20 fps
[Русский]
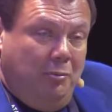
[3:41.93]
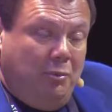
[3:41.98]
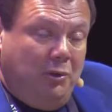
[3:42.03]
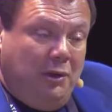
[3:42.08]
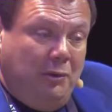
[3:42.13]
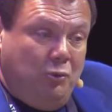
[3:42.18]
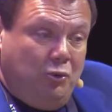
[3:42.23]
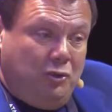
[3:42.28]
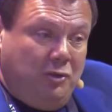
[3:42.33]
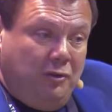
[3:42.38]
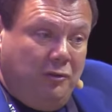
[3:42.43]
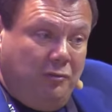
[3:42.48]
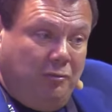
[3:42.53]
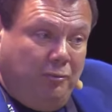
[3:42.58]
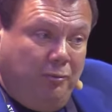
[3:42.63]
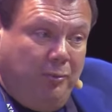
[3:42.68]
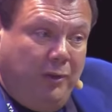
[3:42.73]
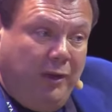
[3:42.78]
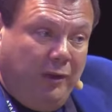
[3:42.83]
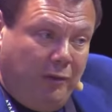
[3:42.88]
Потому что
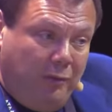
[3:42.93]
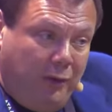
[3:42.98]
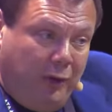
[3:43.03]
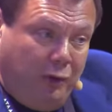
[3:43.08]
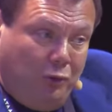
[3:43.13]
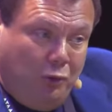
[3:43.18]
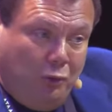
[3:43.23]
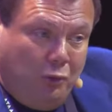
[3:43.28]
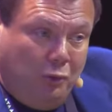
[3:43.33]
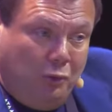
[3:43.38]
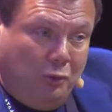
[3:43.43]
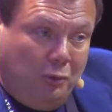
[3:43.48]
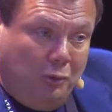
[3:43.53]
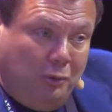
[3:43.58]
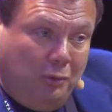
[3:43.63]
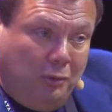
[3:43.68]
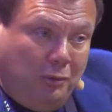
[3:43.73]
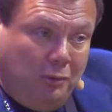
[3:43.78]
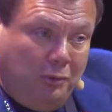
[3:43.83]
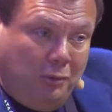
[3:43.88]
в первом
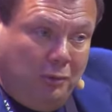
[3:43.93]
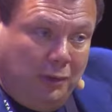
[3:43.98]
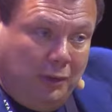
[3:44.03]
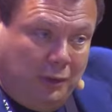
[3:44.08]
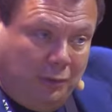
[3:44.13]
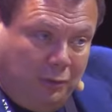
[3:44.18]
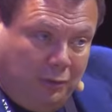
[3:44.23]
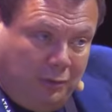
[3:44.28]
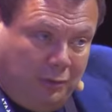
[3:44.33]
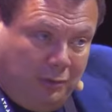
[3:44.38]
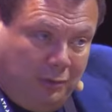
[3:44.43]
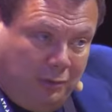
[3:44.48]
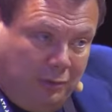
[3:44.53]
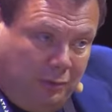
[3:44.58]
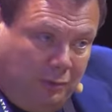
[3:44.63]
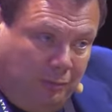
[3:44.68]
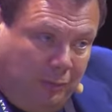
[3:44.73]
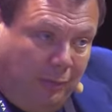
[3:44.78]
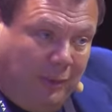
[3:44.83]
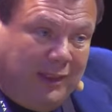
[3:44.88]
ряду это вот
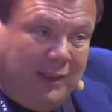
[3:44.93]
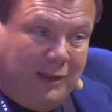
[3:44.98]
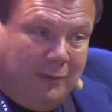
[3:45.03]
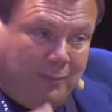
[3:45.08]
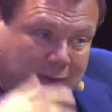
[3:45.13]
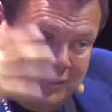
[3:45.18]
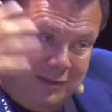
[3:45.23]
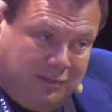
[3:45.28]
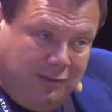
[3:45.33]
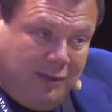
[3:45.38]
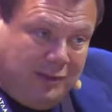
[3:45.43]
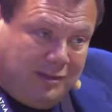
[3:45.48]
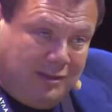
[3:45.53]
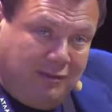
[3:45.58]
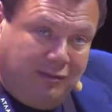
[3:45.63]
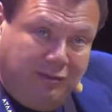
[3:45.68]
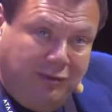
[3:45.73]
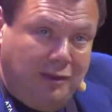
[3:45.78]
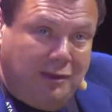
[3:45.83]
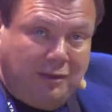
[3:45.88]
попадать под свет
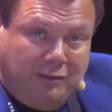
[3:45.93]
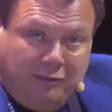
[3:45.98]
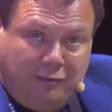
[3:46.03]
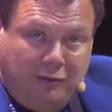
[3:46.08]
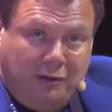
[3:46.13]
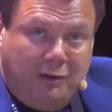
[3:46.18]
софитов